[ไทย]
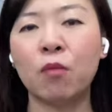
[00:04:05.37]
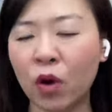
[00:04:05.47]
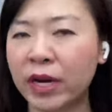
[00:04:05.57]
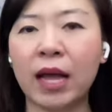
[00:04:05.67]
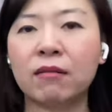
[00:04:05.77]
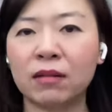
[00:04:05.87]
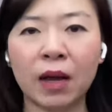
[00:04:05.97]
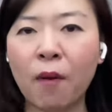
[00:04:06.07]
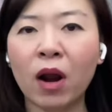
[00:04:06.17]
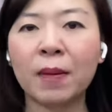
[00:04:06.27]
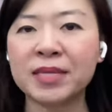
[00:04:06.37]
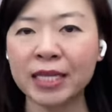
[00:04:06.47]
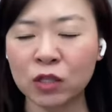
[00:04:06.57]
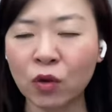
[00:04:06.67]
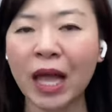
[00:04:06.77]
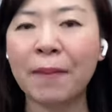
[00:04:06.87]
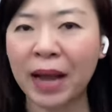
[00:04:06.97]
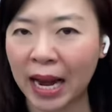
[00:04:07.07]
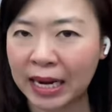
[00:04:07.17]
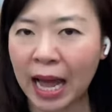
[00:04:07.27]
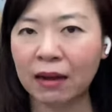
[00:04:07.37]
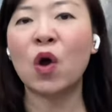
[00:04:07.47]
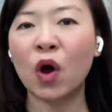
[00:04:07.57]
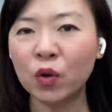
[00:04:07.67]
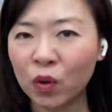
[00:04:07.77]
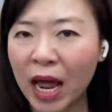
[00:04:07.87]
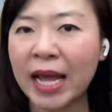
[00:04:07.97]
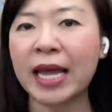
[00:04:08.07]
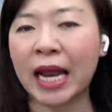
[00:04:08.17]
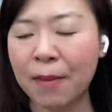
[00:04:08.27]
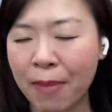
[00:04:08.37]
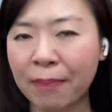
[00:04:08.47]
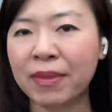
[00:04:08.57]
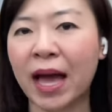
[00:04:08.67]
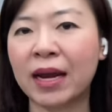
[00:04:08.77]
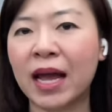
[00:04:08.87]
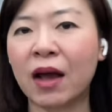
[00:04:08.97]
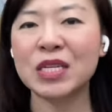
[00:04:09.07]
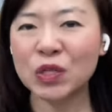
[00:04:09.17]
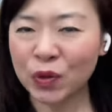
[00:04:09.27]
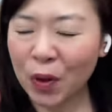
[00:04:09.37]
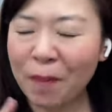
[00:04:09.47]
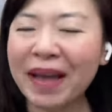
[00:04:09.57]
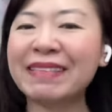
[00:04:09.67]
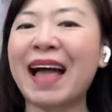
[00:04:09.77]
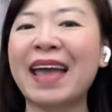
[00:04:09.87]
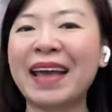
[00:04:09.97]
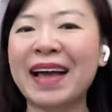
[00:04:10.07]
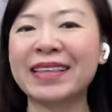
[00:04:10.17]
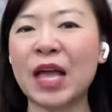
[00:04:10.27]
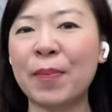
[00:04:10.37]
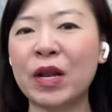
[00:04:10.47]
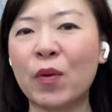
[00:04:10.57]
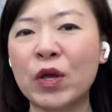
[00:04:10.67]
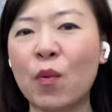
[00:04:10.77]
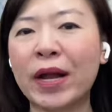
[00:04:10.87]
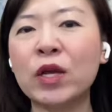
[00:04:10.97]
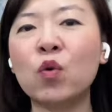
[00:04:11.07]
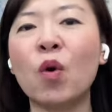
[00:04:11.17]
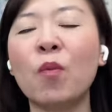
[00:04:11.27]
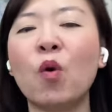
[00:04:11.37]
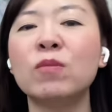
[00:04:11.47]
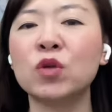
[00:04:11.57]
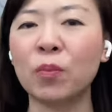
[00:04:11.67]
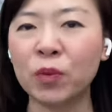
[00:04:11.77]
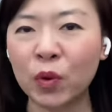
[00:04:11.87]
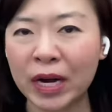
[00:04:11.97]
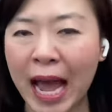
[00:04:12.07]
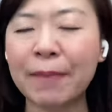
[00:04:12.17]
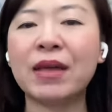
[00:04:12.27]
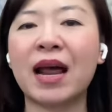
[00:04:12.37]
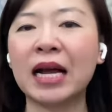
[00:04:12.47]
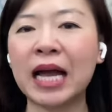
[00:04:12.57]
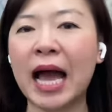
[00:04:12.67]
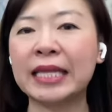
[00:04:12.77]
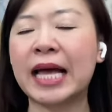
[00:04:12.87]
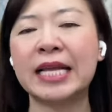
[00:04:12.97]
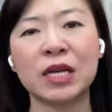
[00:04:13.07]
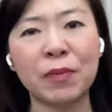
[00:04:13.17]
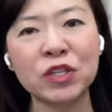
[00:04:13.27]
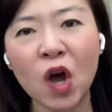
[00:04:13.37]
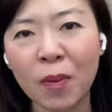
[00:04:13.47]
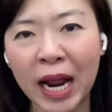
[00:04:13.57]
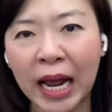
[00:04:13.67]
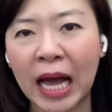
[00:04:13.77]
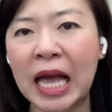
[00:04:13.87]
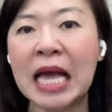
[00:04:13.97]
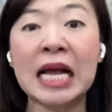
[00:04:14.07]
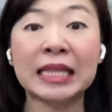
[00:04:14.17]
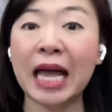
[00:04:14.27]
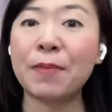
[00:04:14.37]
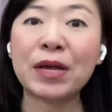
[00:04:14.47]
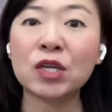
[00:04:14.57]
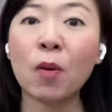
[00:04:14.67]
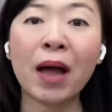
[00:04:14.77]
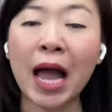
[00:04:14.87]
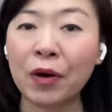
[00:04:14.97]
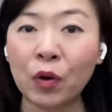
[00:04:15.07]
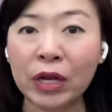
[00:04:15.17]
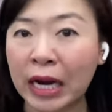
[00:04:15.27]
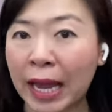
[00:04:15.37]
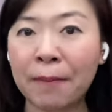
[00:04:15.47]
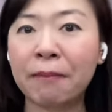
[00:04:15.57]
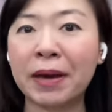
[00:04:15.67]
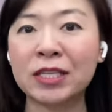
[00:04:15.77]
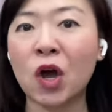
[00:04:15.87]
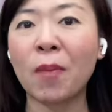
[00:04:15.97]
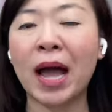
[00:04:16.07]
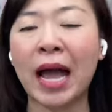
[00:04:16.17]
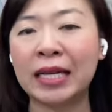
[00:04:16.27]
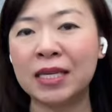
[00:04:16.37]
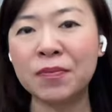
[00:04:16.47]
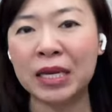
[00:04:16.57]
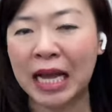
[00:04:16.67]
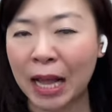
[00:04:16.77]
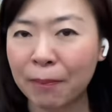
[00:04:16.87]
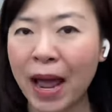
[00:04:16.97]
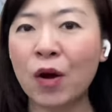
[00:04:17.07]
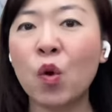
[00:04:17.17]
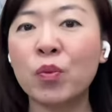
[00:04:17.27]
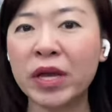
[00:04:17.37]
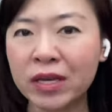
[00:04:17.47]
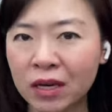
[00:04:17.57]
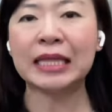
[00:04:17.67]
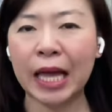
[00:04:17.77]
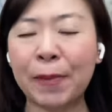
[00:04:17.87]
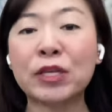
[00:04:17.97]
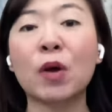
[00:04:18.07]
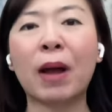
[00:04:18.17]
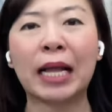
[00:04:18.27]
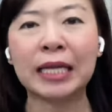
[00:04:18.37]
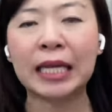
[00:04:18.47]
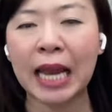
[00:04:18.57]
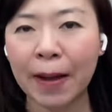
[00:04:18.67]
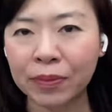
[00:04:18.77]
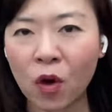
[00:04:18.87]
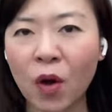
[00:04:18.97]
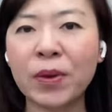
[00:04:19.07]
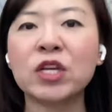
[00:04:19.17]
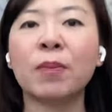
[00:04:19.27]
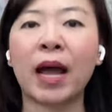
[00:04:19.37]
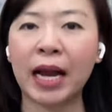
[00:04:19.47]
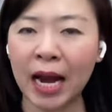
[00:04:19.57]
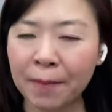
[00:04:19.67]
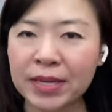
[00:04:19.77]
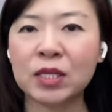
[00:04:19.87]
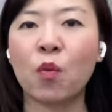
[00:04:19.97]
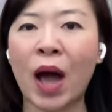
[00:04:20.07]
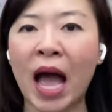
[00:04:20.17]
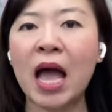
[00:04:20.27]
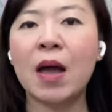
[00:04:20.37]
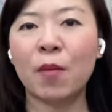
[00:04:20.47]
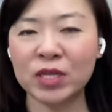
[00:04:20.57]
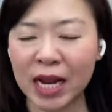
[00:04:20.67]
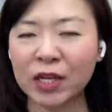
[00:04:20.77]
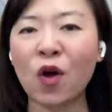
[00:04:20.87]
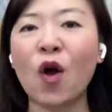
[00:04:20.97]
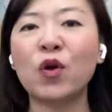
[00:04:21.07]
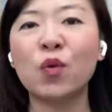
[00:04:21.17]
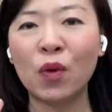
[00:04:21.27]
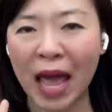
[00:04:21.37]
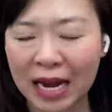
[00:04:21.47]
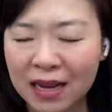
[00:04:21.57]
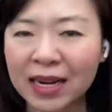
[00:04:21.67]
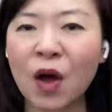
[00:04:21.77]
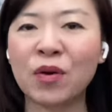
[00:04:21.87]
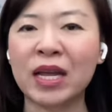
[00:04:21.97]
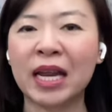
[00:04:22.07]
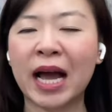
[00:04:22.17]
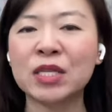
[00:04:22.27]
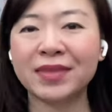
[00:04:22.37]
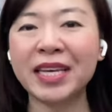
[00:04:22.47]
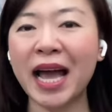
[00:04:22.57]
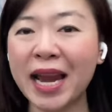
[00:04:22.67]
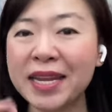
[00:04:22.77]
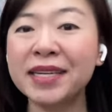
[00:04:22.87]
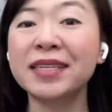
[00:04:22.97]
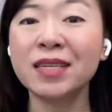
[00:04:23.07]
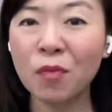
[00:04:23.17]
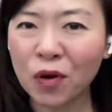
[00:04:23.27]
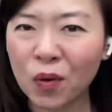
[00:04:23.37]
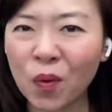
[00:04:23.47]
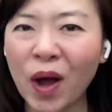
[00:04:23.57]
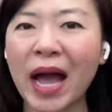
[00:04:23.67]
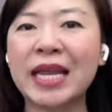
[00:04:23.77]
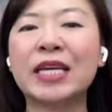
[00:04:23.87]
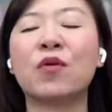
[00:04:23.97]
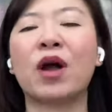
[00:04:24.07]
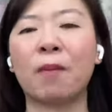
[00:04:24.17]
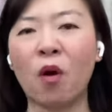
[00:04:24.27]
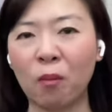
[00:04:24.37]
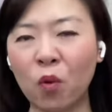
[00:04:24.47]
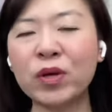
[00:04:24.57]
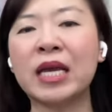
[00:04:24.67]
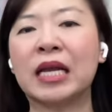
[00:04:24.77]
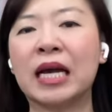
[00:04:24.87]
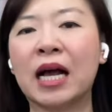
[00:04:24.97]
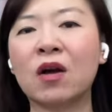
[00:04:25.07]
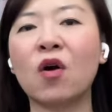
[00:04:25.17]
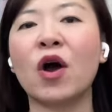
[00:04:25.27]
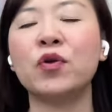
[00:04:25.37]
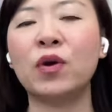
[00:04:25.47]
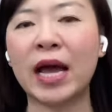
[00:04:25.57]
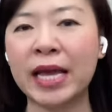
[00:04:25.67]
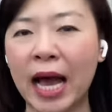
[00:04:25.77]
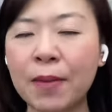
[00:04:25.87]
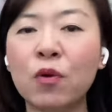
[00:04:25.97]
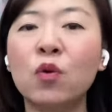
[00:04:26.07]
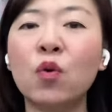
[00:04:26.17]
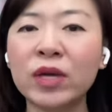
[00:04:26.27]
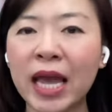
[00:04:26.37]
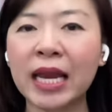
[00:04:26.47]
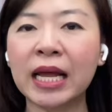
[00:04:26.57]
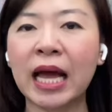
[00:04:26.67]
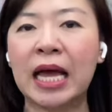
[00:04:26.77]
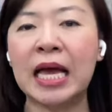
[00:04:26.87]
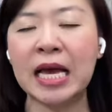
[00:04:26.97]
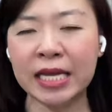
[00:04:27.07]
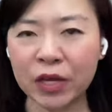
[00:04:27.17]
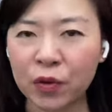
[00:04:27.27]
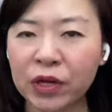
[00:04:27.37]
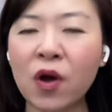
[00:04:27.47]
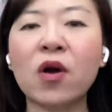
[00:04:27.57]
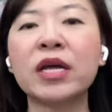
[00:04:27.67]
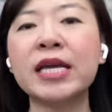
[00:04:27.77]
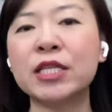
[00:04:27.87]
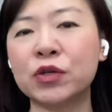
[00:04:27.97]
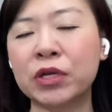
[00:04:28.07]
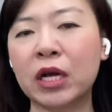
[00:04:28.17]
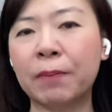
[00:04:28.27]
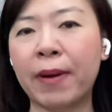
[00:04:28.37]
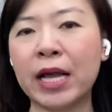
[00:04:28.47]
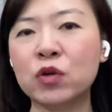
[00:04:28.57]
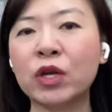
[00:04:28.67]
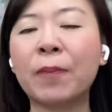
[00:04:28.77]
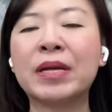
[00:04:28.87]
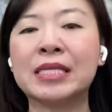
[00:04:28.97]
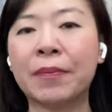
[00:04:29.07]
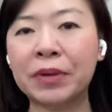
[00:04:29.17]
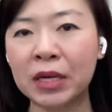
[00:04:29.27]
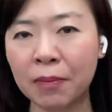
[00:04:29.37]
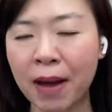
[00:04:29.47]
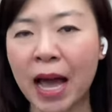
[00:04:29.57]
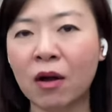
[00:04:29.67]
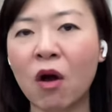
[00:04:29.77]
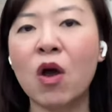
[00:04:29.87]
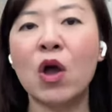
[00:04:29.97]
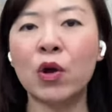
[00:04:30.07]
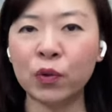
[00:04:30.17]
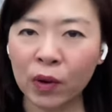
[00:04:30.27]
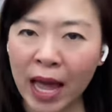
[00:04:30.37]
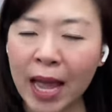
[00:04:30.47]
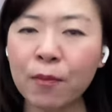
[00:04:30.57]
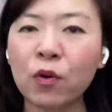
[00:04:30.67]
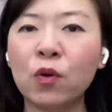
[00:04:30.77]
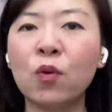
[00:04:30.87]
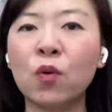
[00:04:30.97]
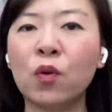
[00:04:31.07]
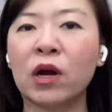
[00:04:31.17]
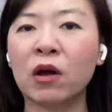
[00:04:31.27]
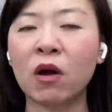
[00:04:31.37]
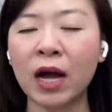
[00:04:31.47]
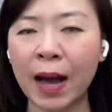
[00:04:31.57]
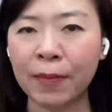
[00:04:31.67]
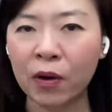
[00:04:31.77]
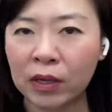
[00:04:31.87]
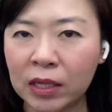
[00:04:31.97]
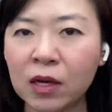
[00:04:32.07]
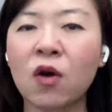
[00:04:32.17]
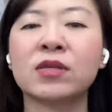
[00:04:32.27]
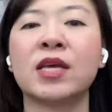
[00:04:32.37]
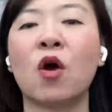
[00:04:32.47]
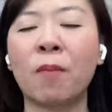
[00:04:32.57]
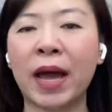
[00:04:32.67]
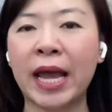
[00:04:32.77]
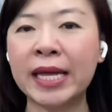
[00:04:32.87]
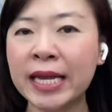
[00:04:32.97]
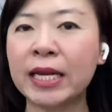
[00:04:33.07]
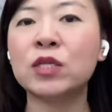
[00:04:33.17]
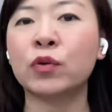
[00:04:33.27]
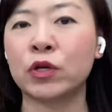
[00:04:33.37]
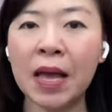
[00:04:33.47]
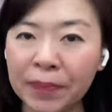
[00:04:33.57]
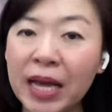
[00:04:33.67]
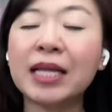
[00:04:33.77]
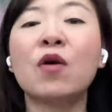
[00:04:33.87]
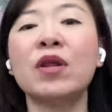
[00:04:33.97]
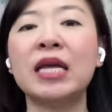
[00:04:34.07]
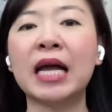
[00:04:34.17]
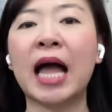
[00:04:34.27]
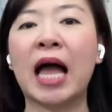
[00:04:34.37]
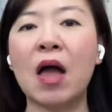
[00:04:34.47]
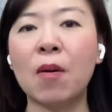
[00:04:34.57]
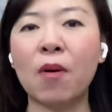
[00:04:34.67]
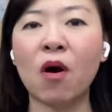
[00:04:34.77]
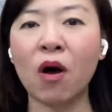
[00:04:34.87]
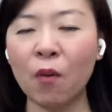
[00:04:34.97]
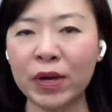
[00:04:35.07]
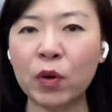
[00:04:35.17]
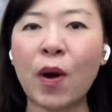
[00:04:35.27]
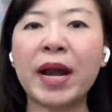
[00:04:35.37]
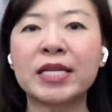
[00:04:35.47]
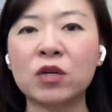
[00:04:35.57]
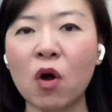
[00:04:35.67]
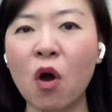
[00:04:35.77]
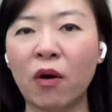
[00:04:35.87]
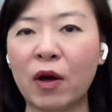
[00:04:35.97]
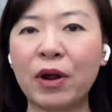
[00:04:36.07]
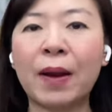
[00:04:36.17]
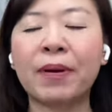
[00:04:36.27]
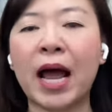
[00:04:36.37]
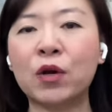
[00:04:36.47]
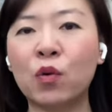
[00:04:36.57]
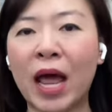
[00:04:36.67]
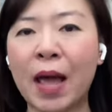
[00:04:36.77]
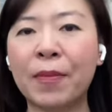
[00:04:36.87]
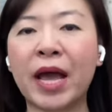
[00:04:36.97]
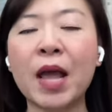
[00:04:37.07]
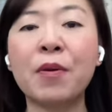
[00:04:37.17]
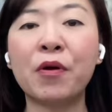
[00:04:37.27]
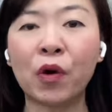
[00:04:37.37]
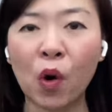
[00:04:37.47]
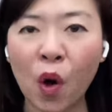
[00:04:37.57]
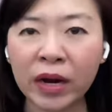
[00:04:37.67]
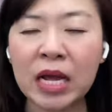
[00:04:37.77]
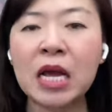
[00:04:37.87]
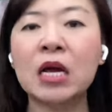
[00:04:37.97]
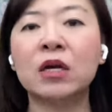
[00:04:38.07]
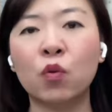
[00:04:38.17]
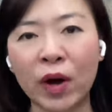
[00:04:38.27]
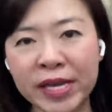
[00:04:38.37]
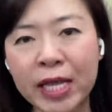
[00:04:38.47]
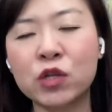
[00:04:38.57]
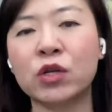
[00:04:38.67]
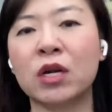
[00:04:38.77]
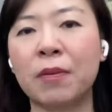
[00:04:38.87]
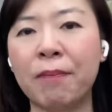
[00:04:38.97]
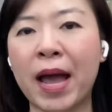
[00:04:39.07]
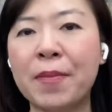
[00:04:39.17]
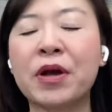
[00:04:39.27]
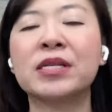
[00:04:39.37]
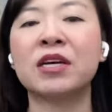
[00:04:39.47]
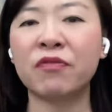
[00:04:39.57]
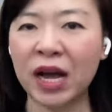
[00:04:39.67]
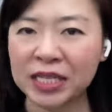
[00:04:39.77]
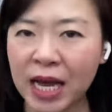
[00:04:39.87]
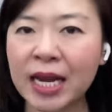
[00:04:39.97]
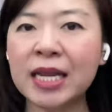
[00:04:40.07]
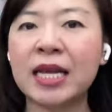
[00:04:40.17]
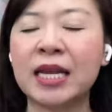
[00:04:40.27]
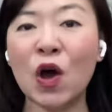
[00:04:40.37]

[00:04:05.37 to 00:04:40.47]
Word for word: พวกนี้กระเพาะลำไส้จะต้องทำงานหนัก ก็ดูแลอย่าทำแบบนั้นนะคะ ส่วนต่อไปไตค่ะไตเป็นอวัยวะที่ควบคุมสมดุลน้ำในร่างกายไตจะไม่ชอบอะไรคะไตไม่ชอบอาหารรสเค็ม ไม่ชอบอาหารที่มีการแปรรูปเยอะๆ ไตไม่ชอบการกินน้ำน้อย ไม่ชอบการอั้นปัสสาวะเพราะฉะนั้นก็ดูแลเรื่องเหล่านี้นะคะ อีกอันนึงก็คือมดลูกค่ะ อันนี้เกี่ยวกับของผู้หญิงนะคะ ก็คอยดูแลอย่าให้มดลูกเย็นค่ะอย่าอยู่ในห้องที่เย็นจนเกินไปช่วงที่ประจำเดือนมา ก็ดูแลให้มดลูกอุ่น แล้วก็ขับเอาเลือดของเสียออกไปให้ดีที่สุด เพียงเท่านี้ค่ะ พออวัยวะในช่องท้องเราได้รับการดูแลไม่ให้มันร้อน หรือว่าเย็นจนเกินไป มันก็จะฟังก์ชันดี